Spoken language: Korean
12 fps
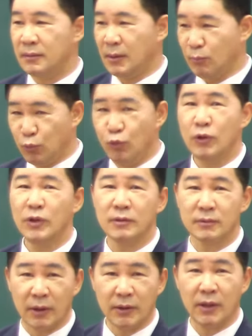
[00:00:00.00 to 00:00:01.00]
아,
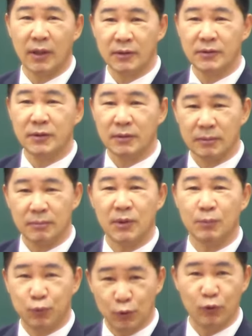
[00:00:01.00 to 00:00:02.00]
물론 딴 데 가서 뭐
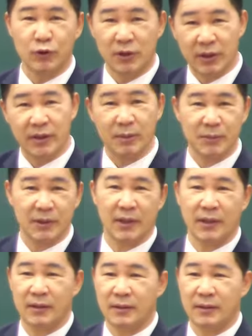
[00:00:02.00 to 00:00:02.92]
불도 질러야 됩니다.